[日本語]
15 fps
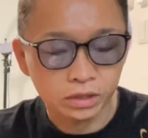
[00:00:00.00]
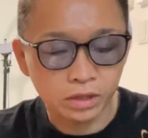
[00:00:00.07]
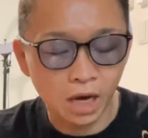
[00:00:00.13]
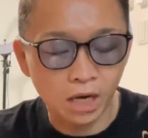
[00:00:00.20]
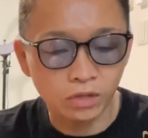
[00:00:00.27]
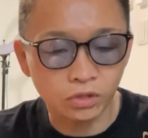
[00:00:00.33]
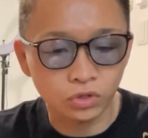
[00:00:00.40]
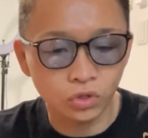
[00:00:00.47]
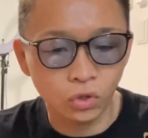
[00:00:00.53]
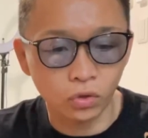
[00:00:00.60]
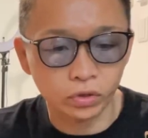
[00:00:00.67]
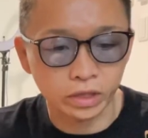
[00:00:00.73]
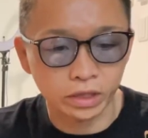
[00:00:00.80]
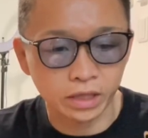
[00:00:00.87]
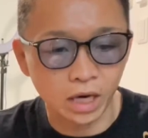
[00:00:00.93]
各
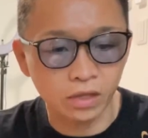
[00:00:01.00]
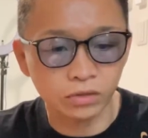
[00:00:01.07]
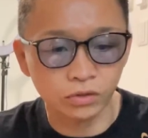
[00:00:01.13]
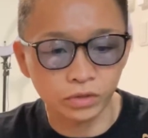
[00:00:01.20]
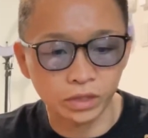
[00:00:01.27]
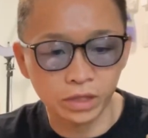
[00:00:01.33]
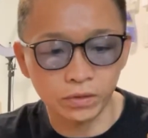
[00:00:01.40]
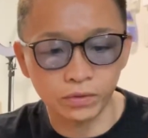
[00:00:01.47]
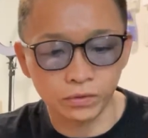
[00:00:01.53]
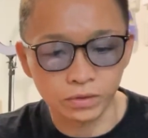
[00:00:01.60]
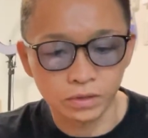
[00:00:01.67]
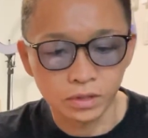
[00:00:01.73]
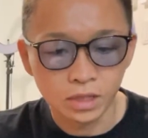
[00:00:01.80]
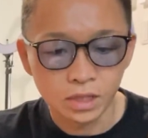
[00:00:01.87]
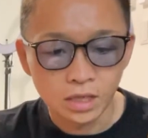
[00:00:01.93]
臓器、各皮膚、
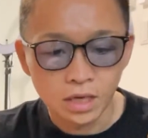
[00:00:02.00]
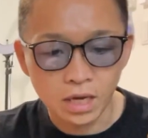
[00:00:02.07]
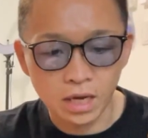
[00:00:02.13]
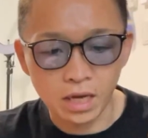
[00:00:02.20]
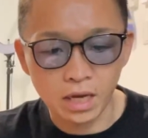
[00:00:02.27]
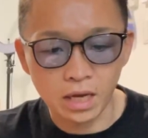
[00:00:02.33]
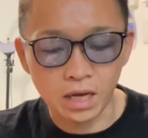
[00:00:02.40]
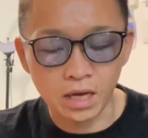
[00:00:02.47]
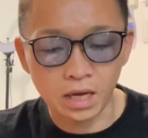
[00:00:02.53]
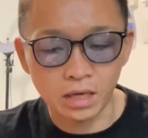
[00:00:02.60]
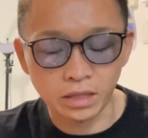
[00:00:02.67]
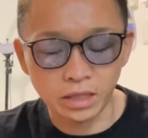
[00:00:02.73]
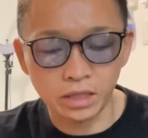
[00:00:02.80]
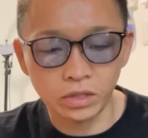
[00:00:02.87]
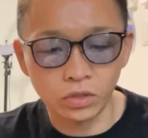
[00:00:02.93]

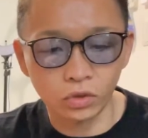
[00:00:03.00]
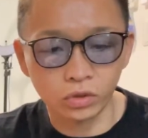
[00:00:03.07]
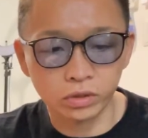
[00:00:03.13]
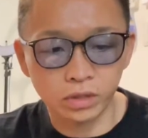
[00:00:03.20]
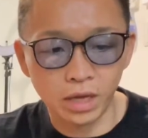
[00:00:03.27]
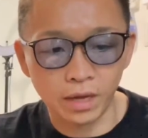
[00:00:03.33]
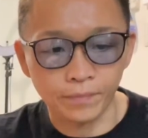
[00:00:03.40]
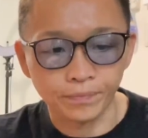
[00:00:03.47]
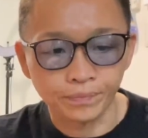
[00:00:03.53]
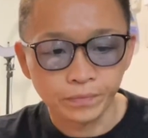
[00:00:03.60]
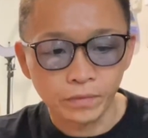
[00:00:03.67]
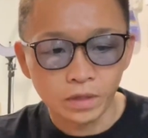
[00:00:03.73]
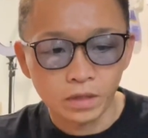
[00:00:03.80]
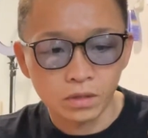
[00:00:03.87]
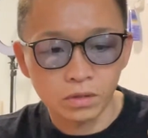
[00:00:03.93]
えー、によって、
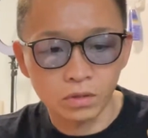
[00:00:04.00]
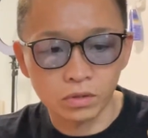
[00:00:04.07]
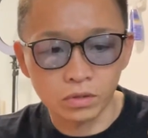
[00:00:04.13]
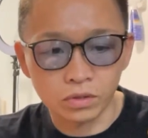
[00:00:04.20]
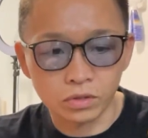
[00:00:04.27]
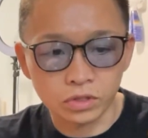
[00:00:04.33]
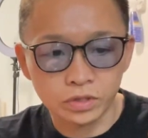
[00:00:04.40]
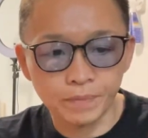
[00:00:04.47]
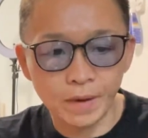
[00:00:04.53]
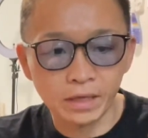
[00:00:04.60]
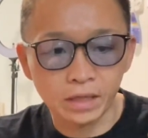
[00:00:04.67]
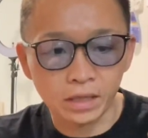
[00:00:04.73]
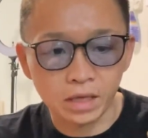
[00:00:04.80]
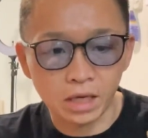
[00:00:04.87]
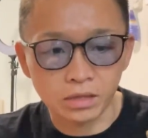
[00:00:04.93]
うん、スパン
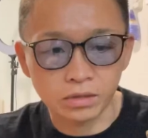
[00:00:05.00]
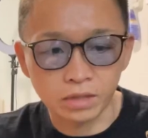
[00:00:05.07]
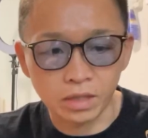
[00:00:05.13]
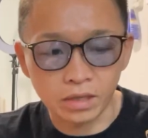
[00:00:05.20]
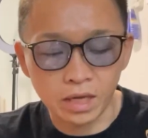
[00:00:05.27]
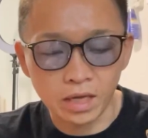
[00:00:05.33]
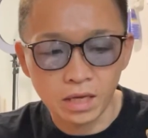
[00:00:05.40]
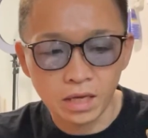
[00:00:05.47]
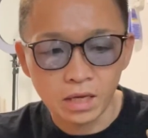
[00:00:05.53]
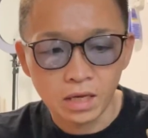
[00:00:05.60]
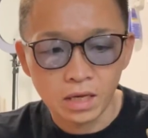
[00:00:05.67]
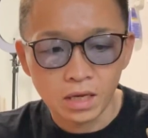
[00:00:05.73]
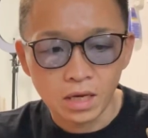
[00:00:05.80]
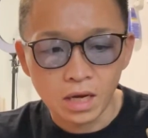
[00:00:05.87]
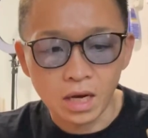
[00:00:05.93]
が変わるんだよね。
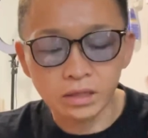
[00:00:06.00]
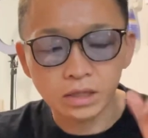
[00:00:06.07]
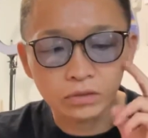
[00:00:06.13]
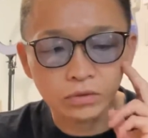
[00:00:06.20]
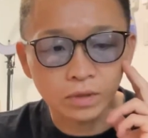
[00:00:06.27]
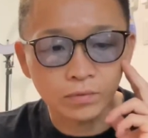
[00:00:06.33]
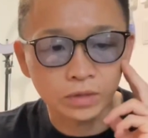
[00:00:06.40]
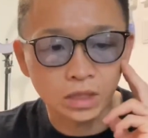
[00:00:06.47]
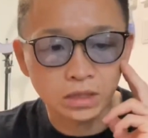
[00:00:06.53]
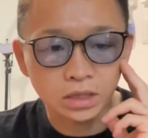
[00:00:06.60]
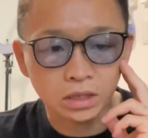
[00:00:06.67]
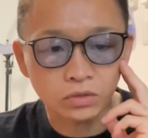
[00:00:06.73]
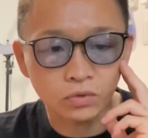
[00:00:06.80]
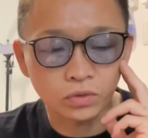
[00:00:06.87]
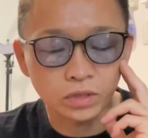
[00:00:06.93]
肌とかも確
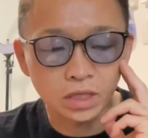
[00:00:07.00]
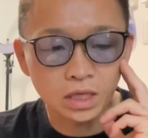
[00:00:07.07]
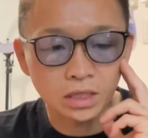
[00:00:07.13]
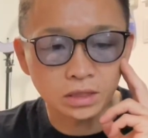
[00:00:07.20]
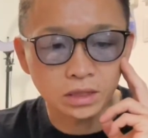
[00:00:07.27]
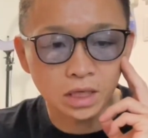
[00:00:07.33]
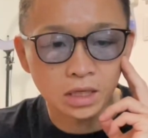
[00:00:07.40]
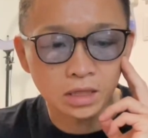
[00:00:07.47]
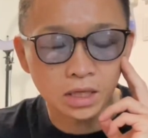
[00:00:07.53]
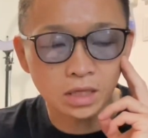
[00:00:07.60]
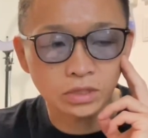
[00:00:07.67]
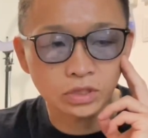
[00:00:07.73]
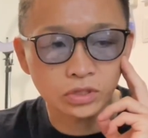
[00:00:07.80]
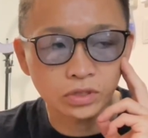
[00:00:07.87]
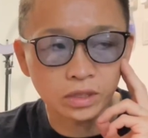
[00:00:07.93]
かそうじゃないですか。
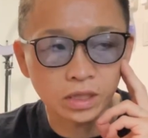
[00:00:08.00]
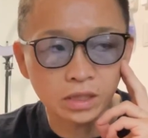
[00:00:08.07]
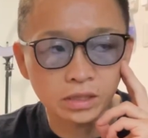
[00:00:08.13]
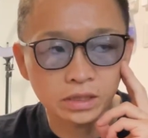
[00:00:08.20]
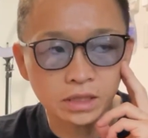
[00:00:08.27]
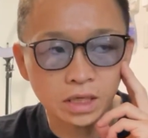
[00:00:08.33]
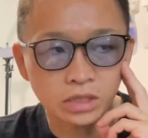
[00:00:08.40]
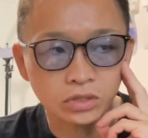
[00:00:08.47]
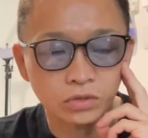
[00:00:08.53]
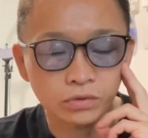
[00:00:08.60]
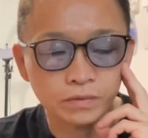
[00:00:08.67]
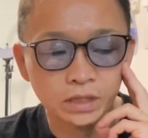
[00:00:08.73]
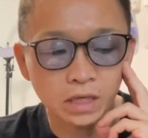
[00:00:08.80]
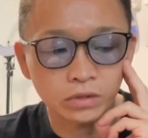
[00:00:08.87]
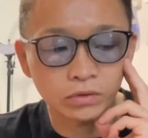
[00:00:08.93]
何週間、何、1ヶ月
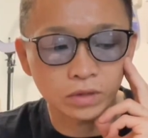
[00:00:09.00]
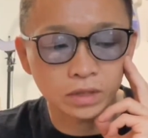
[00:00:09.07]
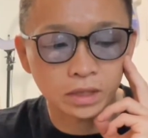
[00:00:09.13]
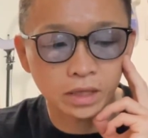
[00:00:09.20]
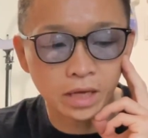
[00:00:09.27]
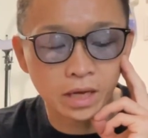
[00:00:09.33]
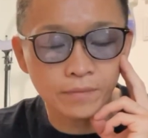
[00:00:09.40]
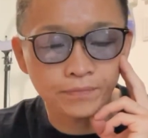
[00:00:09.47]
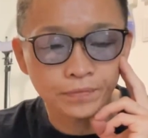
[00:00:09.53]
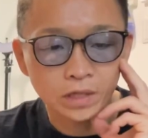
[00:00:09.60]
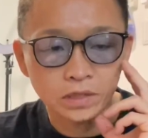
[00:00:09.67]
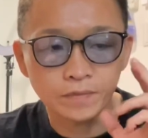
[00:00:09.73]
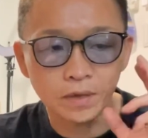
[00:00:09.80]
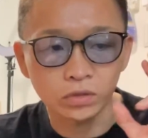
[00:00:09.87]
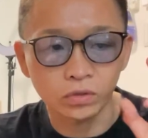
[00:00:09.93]
単位とかだっけ
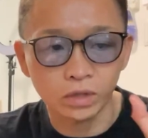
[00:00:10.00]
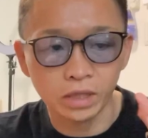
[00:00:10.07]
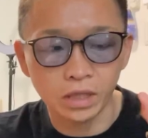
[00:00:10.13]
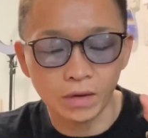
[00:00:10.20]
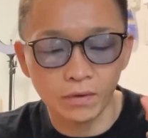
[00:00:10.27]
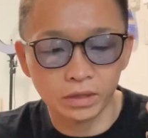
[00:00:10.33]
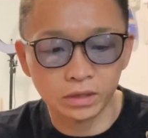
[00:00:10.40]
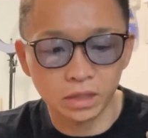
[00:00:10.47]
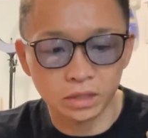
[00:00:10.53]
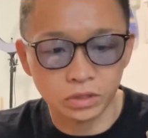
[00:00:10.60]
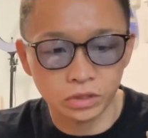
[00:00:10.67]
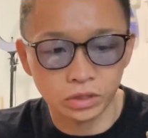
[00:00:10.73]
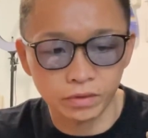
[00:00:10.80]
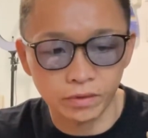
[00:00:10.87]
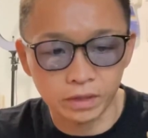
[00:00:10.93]
スパンとかで変わったりす
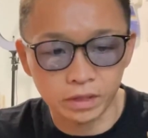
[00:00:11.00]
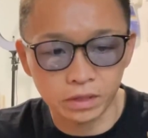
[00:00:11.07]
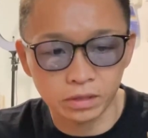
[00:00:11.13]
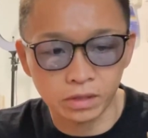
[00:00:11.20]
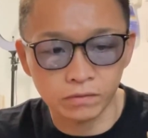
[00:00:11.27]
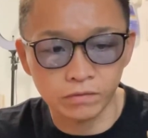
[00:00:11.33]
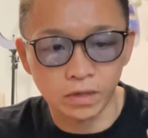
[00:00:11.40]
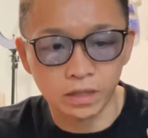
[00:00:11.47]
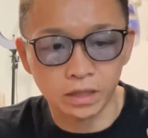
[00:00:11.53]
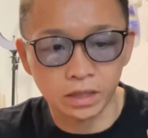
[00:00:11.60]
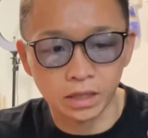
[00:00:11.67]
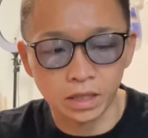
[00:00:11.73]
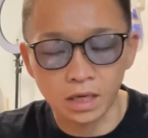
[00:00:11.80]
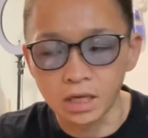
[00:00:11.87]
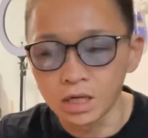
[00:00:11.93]
るって言われてるわけだ
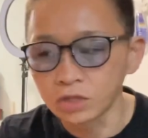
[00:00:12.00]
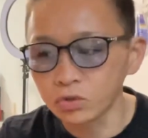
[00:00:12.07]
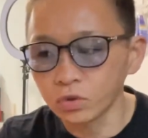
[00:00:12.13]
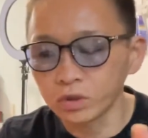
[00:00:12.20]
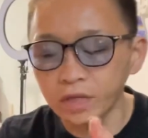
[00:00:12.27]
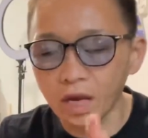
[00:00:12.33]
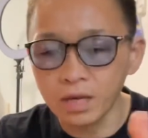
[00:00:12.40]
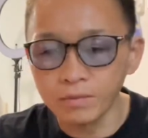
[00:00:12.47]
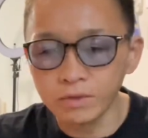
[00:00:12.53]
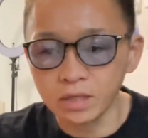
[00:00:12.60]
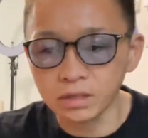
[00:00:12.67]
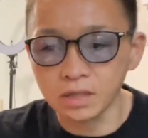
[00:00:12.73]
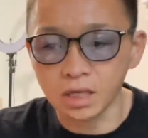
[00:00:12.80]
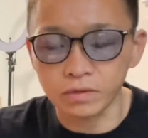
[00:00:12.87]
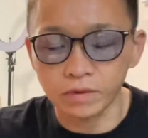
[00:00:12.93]
から、そこの
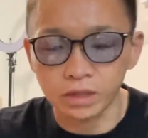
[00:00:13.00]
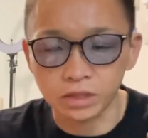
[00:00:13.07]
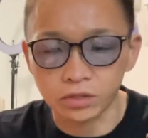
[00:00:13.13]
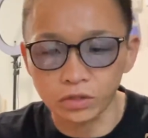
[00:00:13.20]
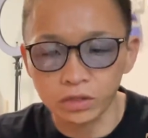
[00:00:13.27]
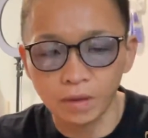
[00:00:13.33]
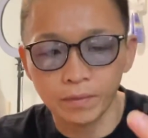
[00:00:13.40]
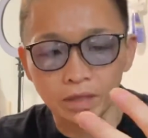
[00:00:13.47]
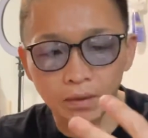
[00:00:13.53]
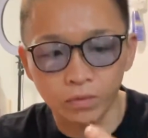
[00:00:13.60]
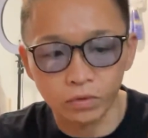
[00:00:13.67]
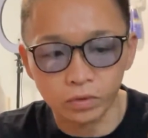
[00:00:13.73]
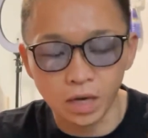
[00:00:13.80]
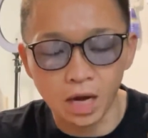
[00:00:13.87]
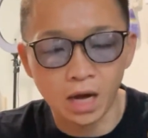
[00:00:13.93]
タイムラグがあるわけですよ。食べたも
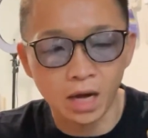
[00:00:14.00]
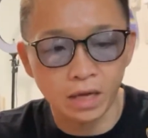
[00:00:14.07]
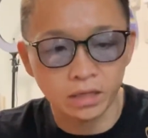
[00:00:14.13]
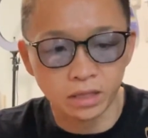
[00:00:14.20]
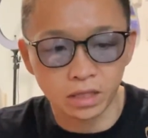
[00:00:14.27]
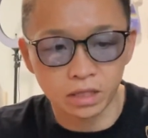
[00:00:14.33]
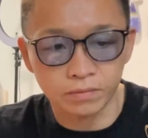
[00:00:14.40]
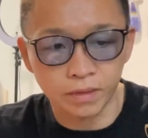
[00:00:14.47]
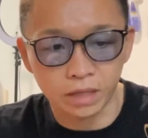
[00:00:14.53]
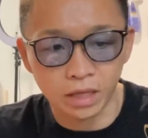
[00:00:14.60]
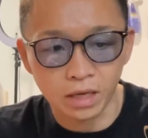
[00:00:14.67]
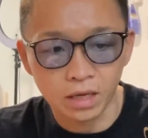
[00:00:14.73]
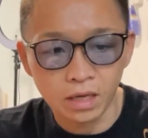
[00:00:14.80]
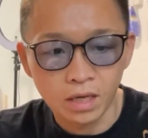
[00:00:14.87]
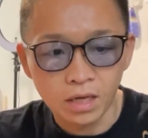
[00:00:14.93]
のが反映されるまで。
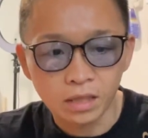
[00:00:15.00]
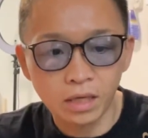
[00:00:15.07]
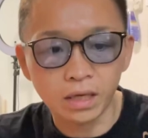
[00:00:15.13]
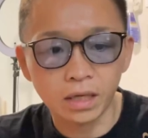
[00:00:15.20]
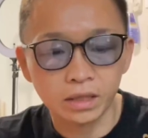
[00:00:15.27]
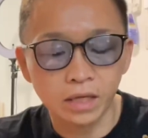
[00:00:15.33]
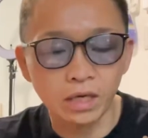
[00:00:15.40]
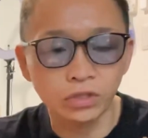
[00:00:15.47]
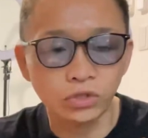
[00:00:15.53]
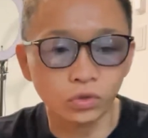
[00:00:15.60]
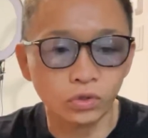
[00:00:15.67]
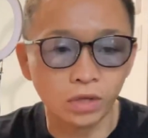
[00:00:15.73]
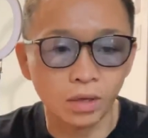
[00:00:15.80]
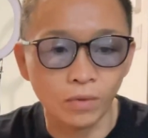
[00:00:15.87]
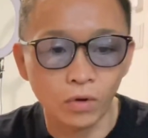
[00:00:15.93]
だから体調
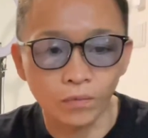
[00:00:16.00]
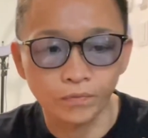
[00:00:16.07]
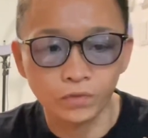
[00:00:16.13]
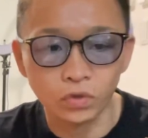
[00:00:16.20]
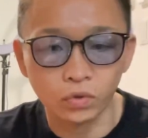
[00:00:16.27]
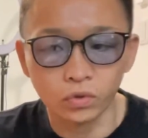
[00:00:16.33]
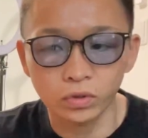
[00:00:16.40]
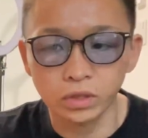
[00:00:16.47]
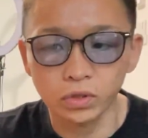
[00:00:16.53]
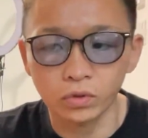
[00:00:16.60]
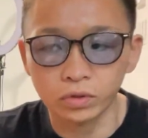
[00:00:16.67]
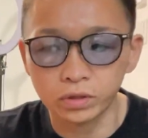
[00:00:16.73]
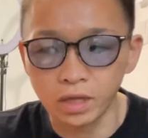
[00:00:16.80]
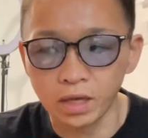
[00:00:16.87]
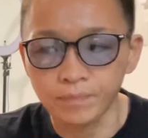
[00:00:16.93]
とかも、そこに
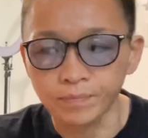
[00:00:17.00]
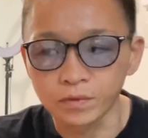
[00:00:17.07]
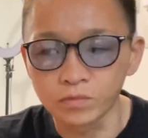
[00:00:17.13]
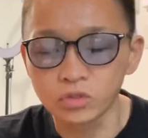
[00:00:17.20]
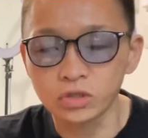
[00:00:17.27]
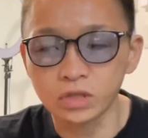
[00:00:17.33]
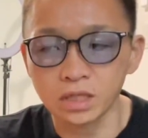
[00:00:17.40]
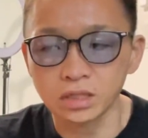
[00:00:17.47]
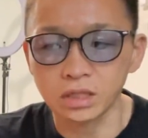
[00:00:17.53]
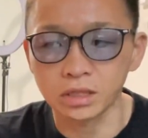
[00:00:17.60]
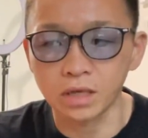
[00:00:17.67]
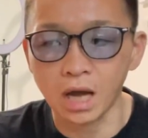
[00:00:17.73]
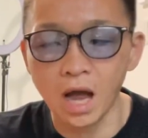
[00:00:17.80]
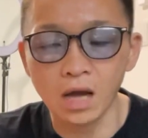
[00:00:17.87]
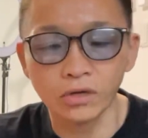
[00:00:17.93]
よって難しい、
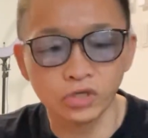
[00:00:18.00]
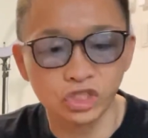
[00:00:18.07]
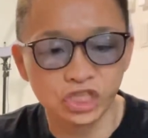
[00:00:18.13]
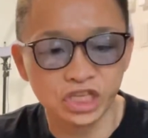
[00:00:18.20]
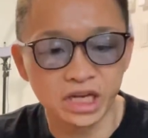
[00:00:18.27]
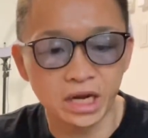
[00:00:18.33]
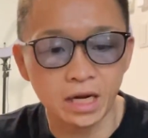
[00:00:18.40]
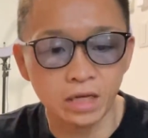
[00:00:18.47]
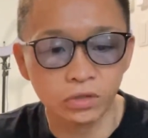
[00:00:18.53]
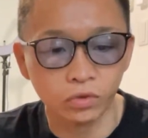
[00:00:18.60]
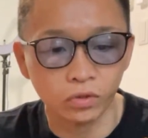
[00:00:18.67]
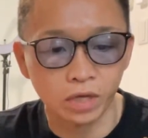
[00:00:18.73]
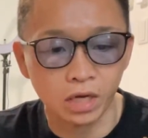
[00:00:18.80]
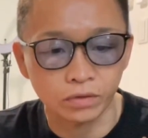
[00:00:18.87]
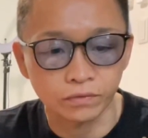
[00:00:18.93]
把握しきれないとこ
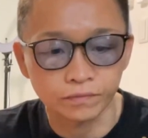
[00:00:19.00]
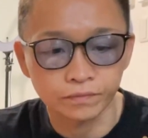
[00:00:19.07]
ろがある。